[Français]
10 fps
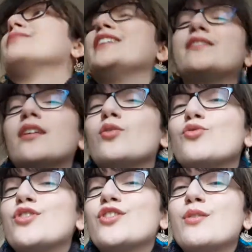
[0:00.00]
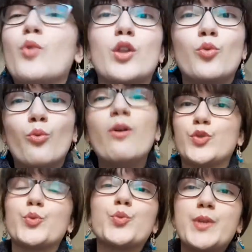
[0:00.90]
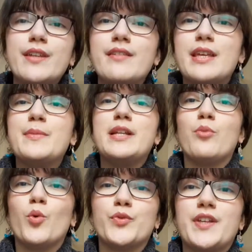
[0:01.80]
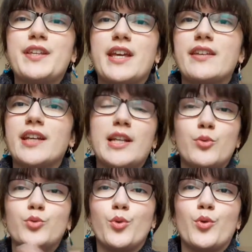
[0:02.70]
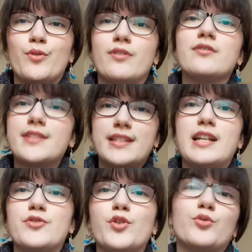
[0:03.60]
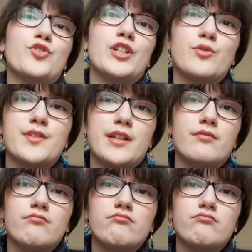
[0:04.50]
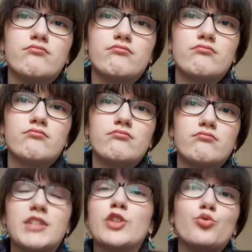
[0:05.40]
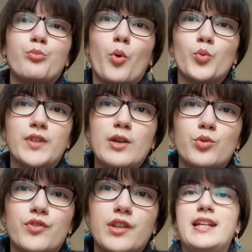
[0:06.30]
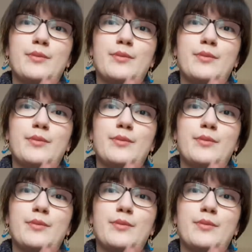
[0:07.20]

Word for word: Est-ce qu'il y a une logique chez moi Non. Donc oui, Emily Brontë qui a écrit Les Hauts de Hurlevent, c'est la sœur de Jane Austen. Qui est une Brontë aussi.